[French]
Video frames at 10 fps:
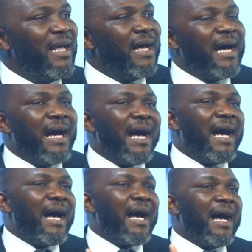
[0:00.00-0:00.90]

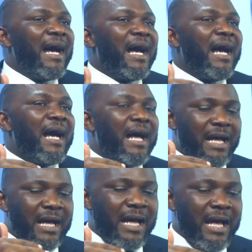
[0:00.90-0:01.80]

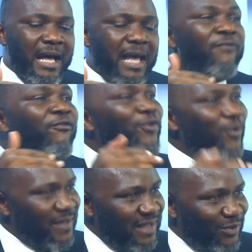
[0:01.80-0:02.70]
à,
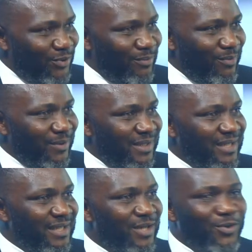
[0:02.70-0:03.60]
influencer ce monde.
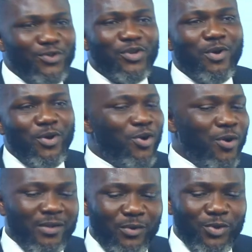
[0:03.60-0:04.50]
Nous sommes
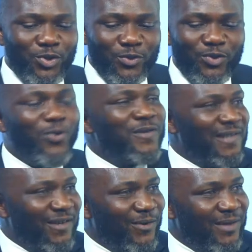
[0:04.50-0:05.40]
encore dans des choses trop
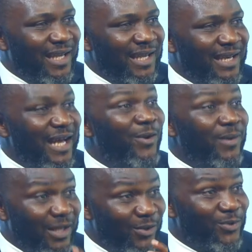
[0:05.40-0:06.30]
secondaires, alors
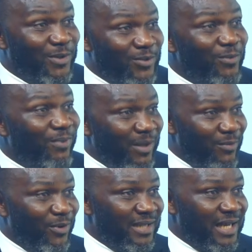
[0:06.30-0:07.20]
qu'il y a des choses qui sont
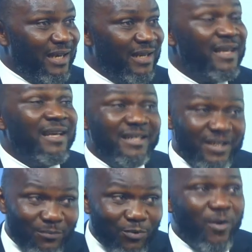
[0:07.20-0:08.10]
primordiales.
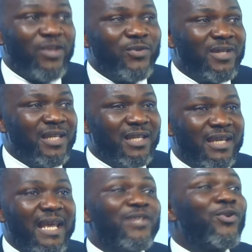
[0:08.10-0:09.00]
C'est pourquoi je dis,
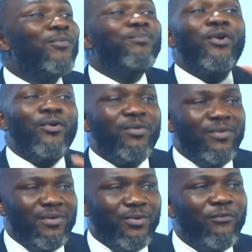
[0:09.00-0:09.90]
est-ce qu'on peut
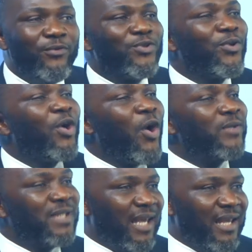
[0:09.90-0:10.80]
ne fût-ce que
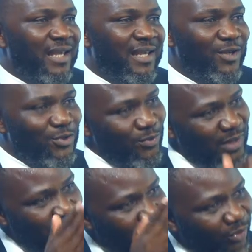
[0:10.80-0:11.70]
rentrer sur
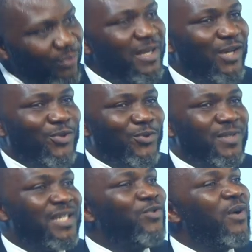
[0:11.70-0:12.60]
les premières
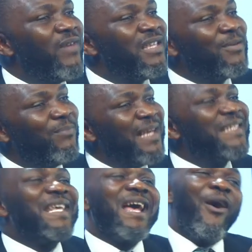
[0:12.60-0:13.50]
choses qui doivent être
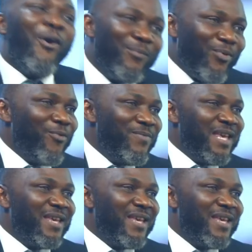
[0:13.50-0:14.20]
placées en premier,